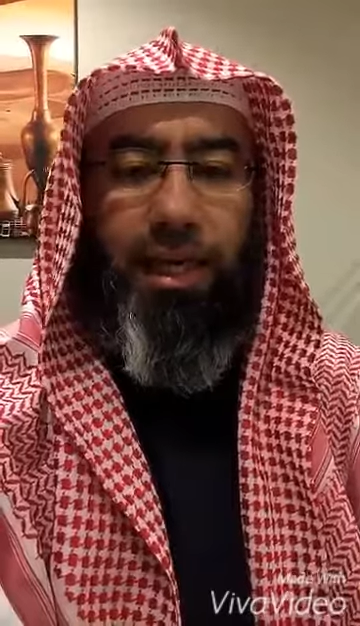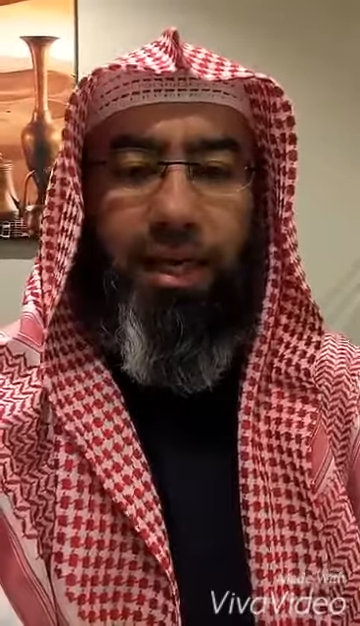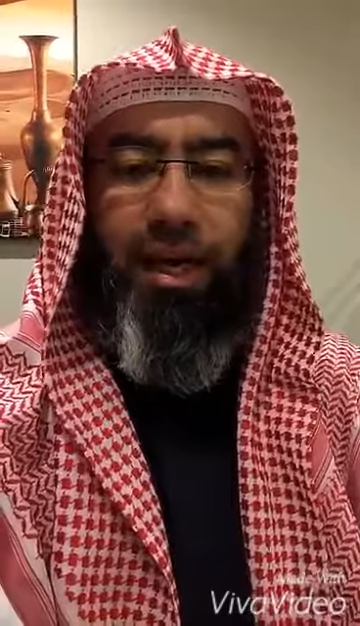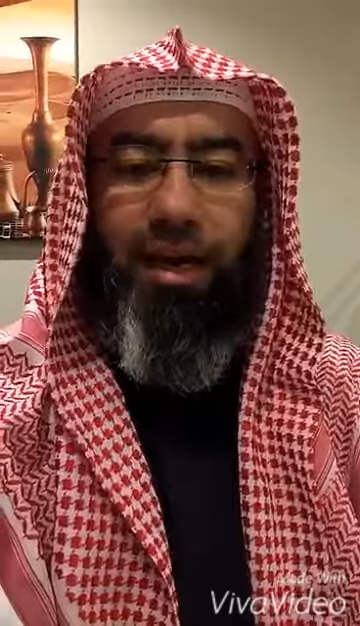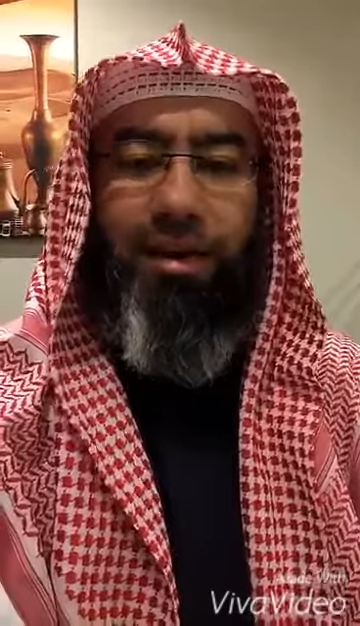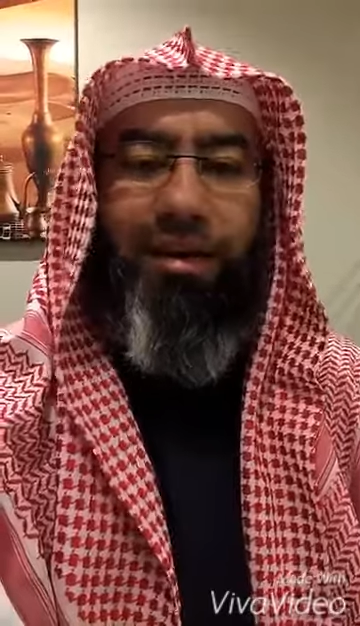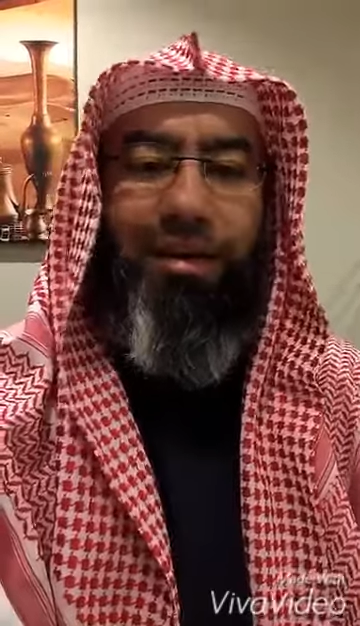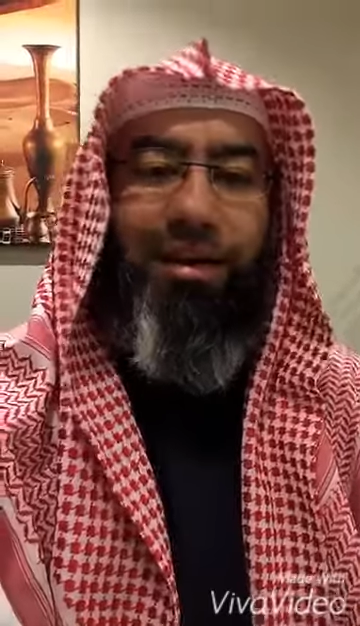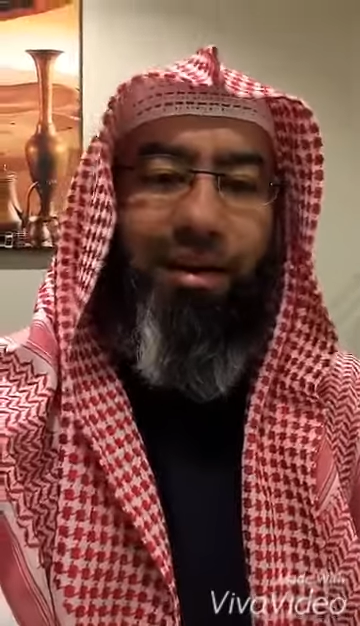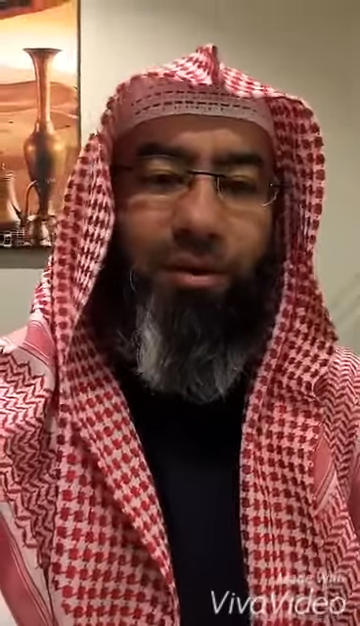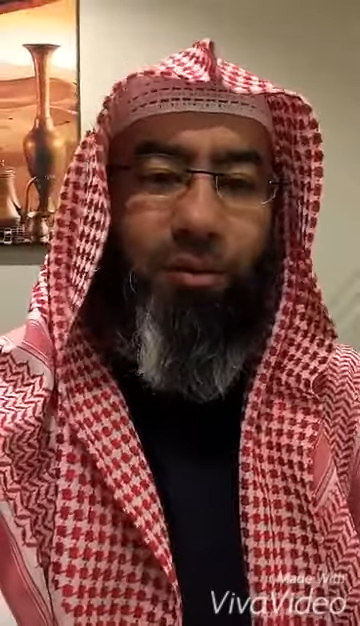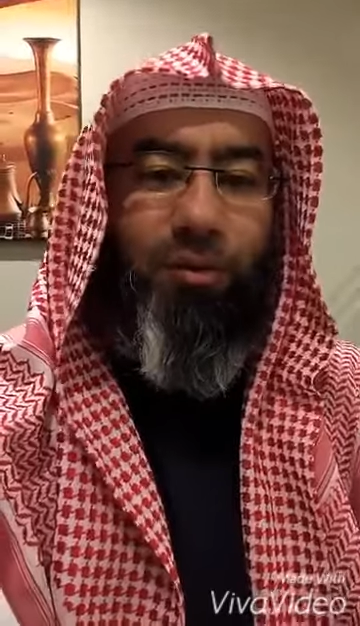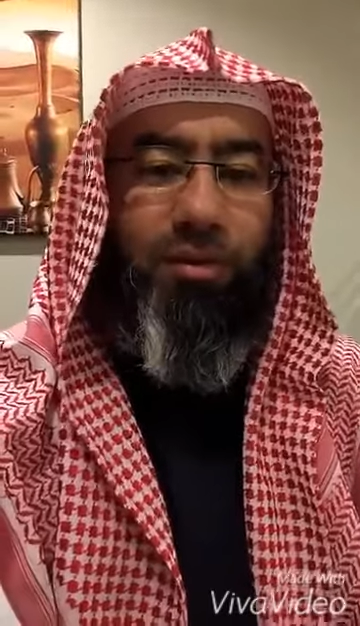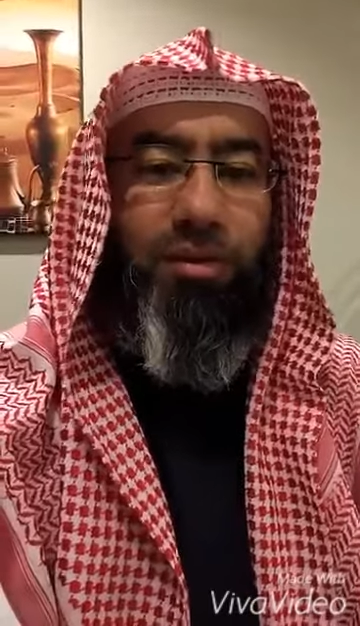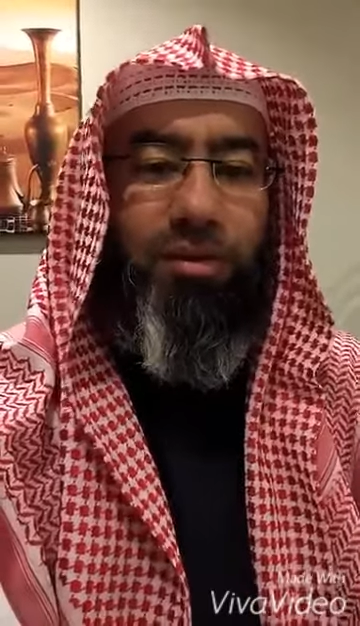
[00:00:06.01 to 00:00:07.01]
اللي حقيقة
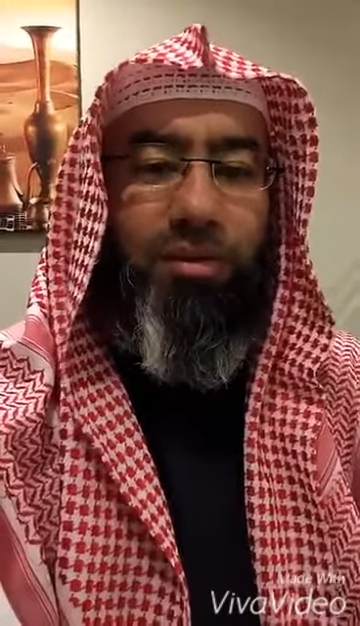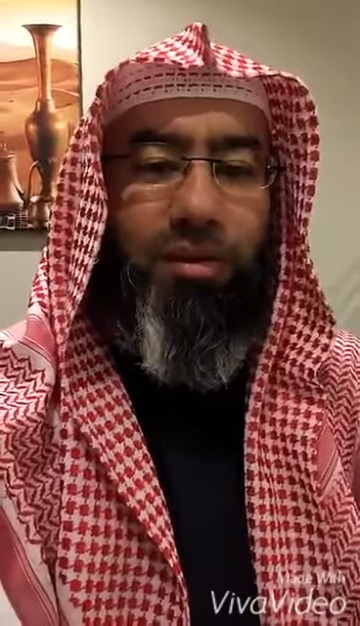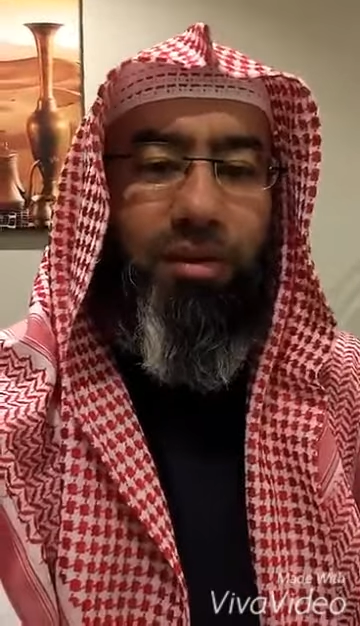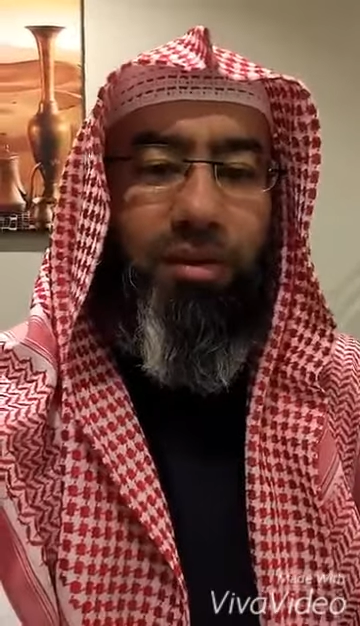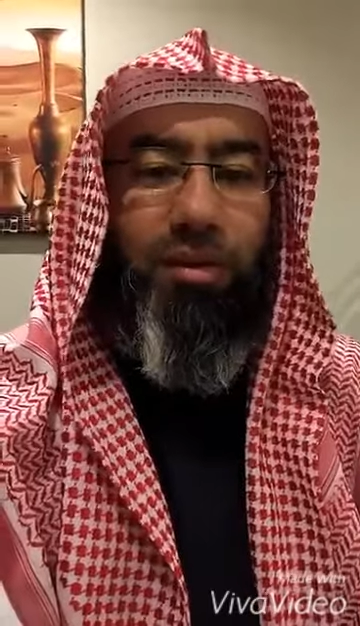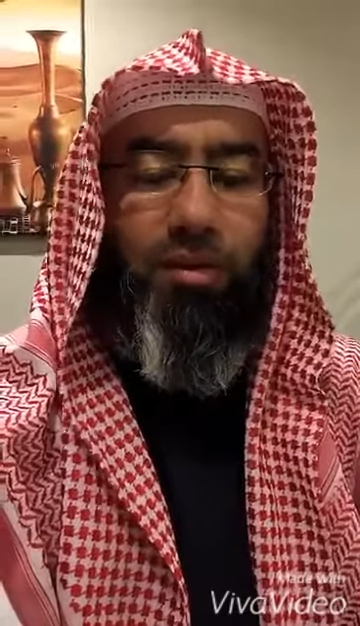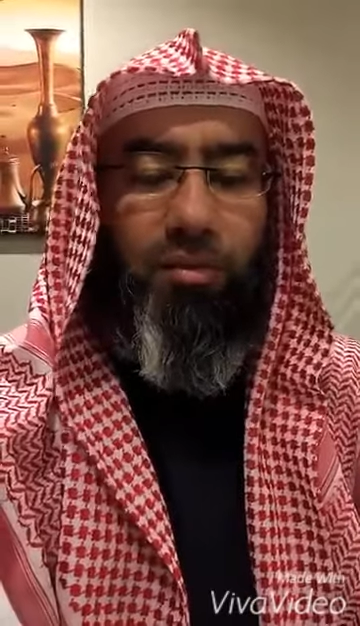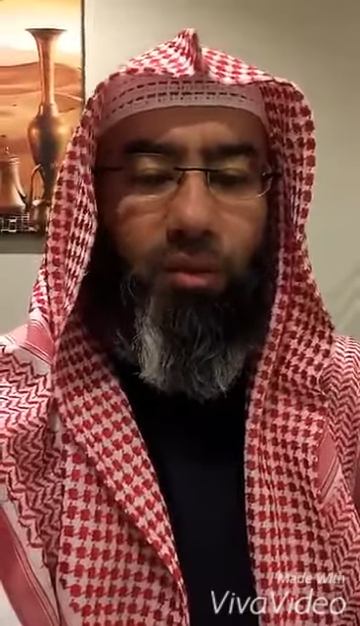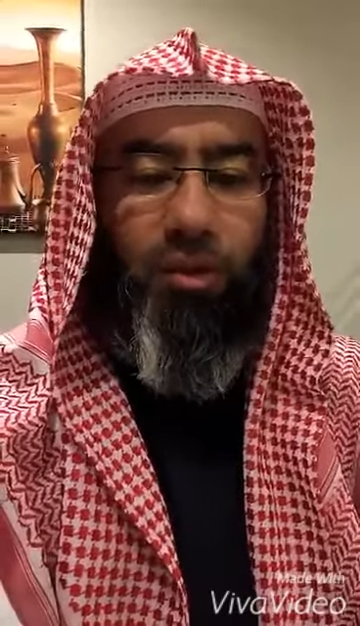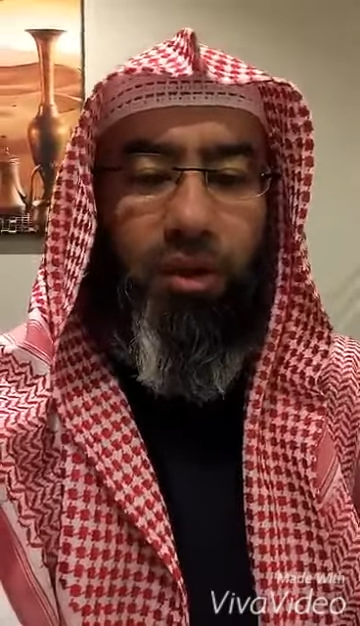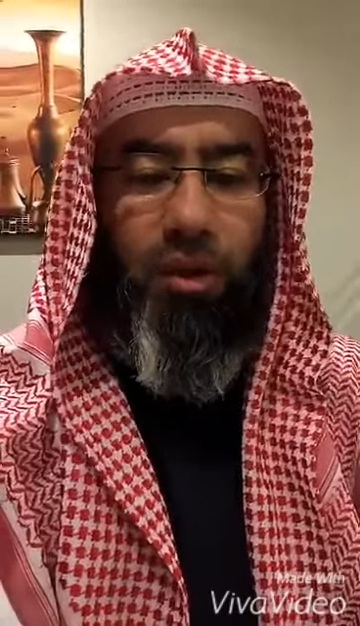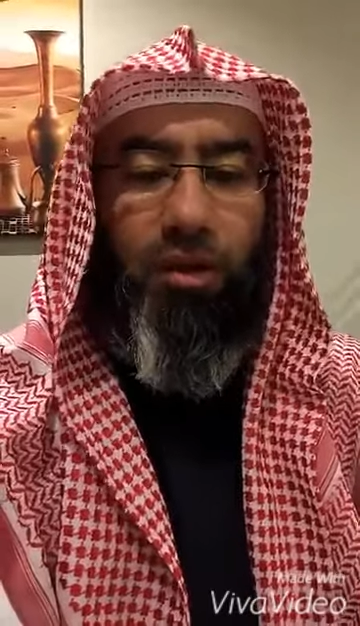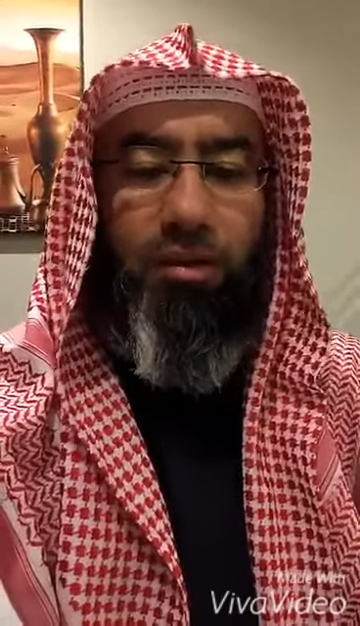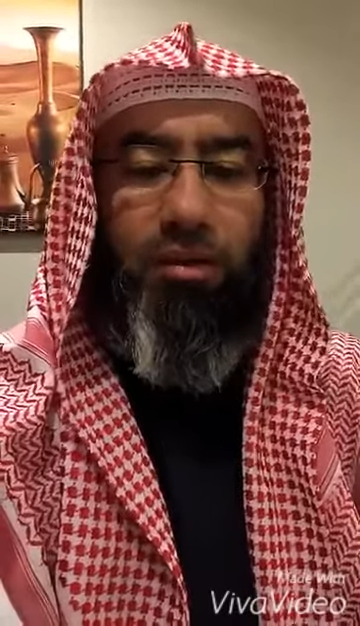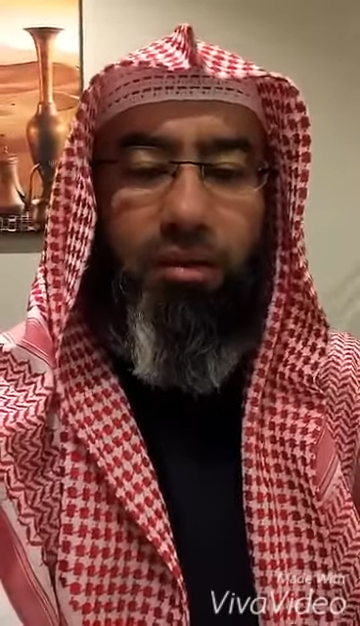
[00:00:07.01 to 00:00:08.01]
كنت
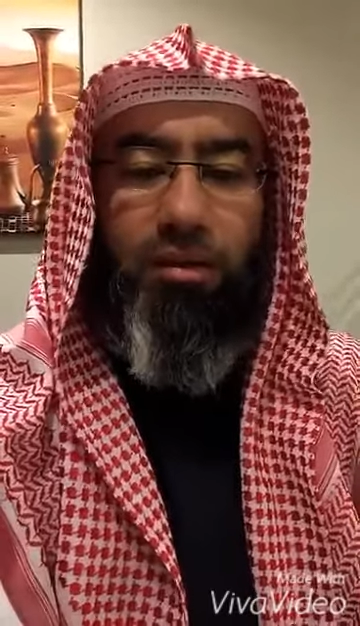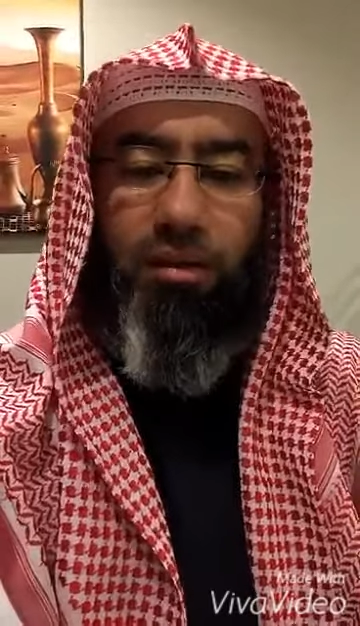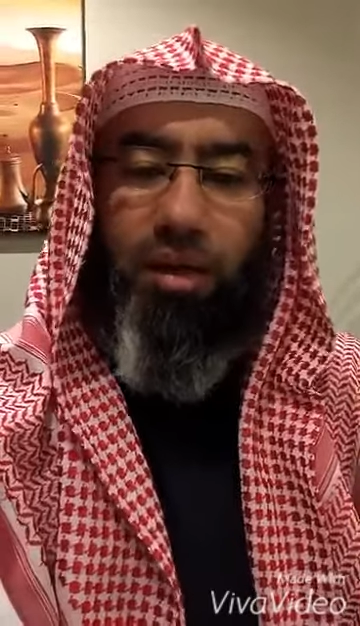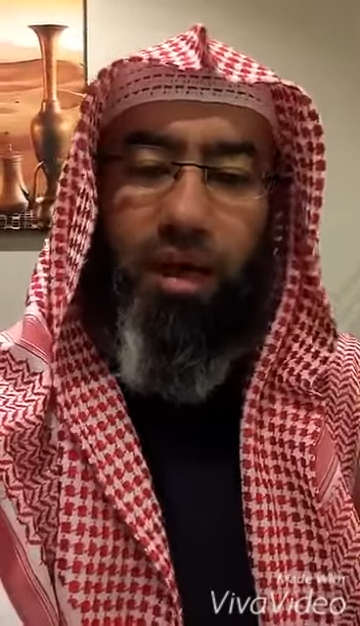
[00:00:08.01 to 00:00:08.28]
متردد